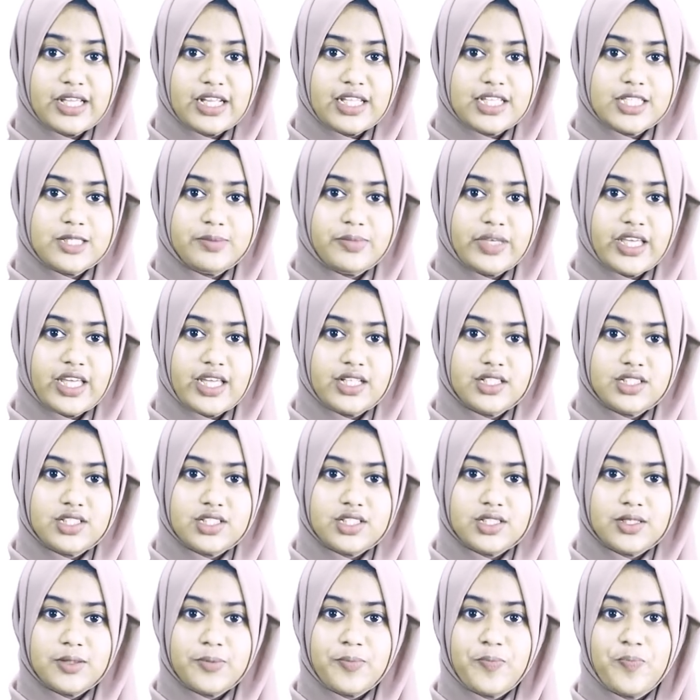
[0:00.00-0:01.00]
ম্যানেজমেন্ট
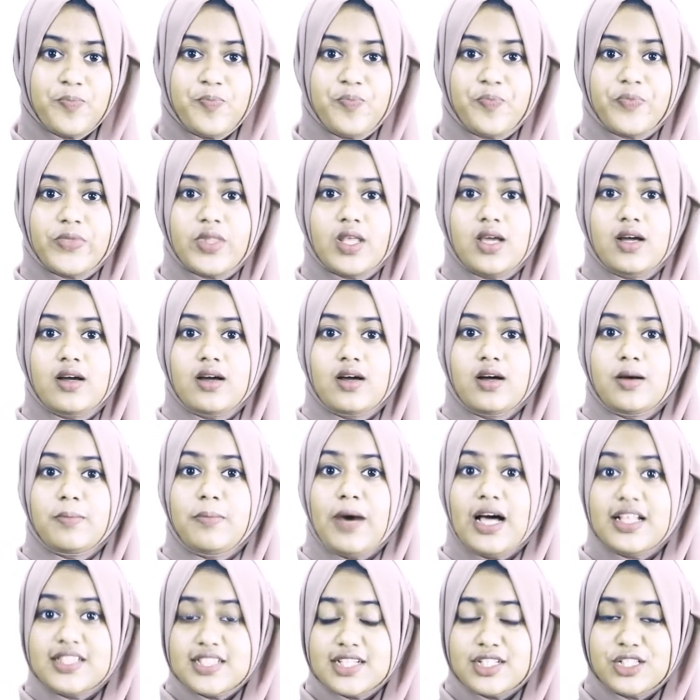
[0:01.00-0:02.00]

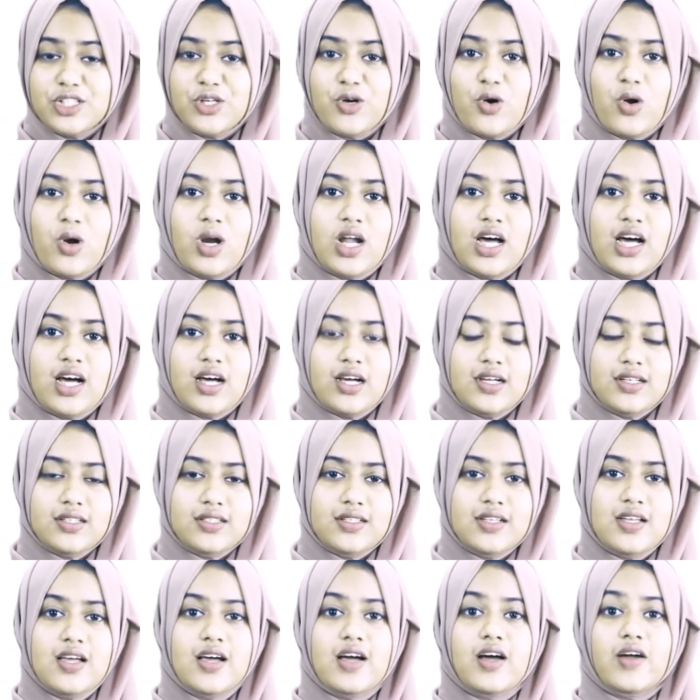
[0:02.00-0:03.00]
বাজার করা
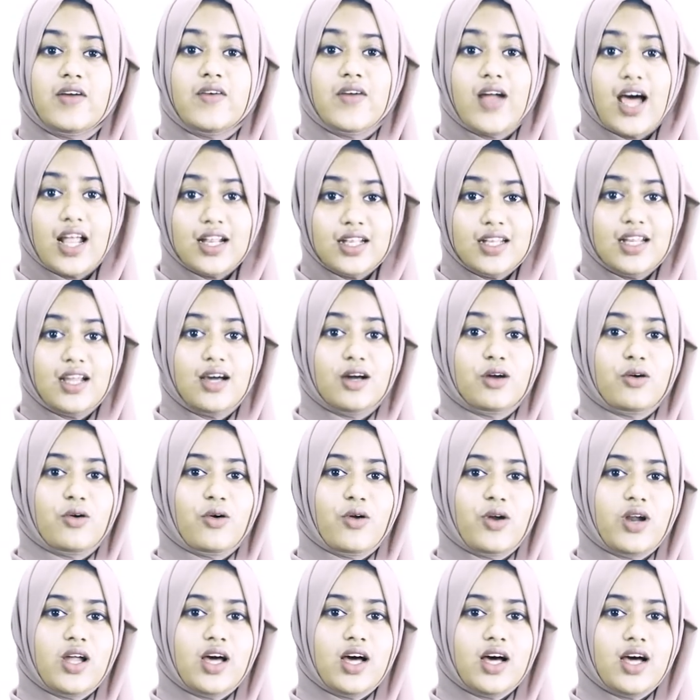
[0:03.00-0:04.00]
রান্না
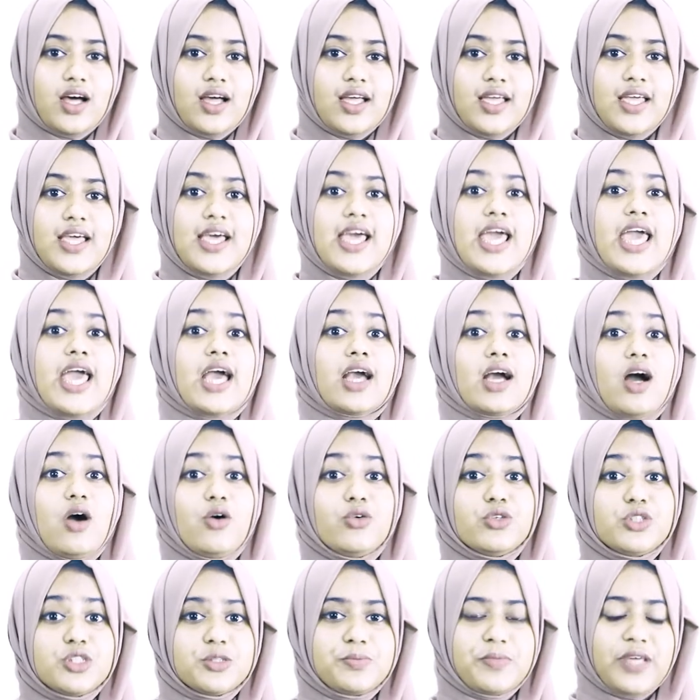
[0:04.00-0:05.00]
করা
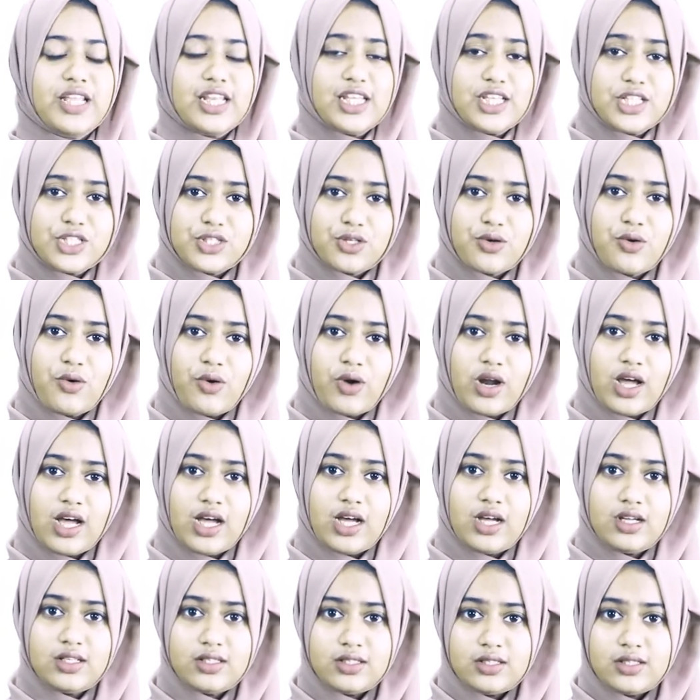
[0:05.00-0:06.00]
অ্যাকাউন্ট ম্যানেজ করা
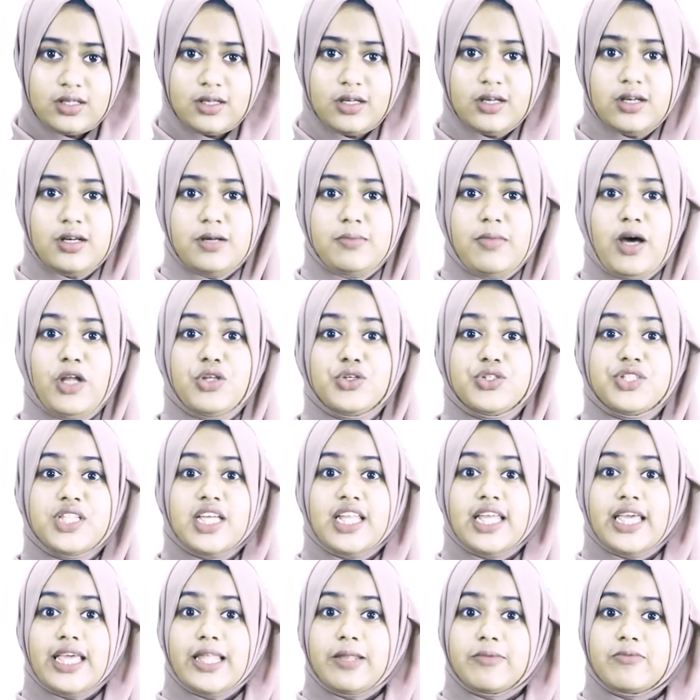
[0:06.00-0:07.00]
মানুষদের
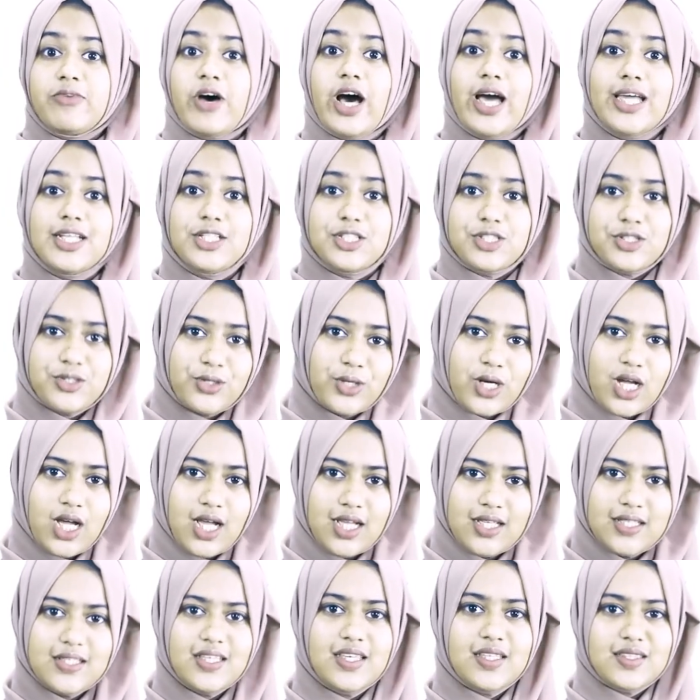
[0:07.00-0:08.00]
ইনভাইট করা
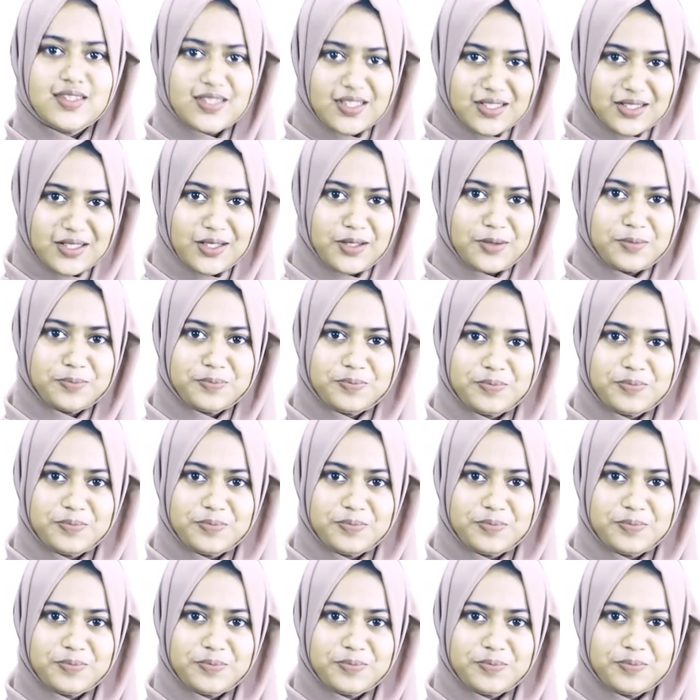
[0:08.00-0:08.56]
ইত্যাদি